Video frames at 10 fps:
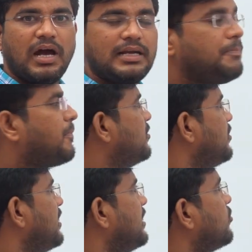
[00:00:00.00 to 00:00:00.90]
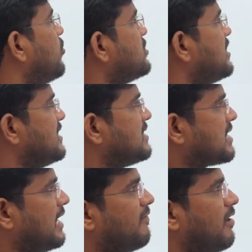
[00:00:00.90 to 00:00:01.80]
అంటే ఇప్పటి నుండి కోర్సు
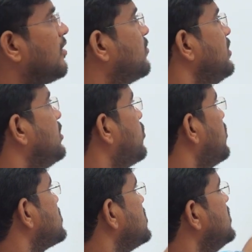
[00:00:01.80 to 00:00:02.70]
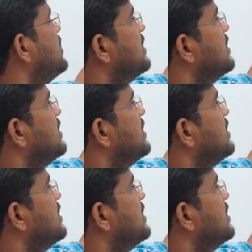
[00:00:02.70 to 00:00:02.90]
రిజిస్టర్ అయిన వాళ్ళకు ఈ కోర్సు